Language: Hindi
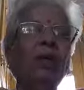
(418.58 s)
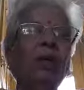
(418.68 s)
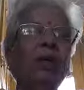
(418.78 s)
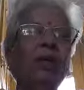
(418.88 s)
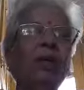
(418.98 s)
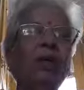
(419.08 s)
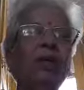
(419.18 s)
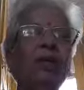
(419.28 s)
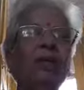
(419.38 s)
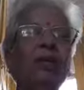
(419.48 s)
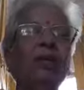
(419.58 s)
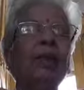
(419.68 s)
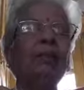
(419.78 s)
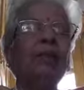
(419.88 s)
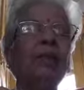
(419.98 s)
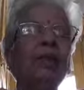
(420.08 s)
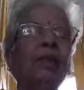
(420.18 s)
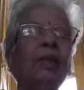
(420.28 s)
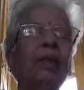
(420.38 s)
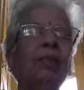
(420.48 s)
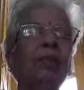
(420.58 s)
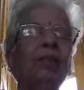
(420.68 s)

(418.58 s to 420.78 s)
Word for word: और जब छंदों से हम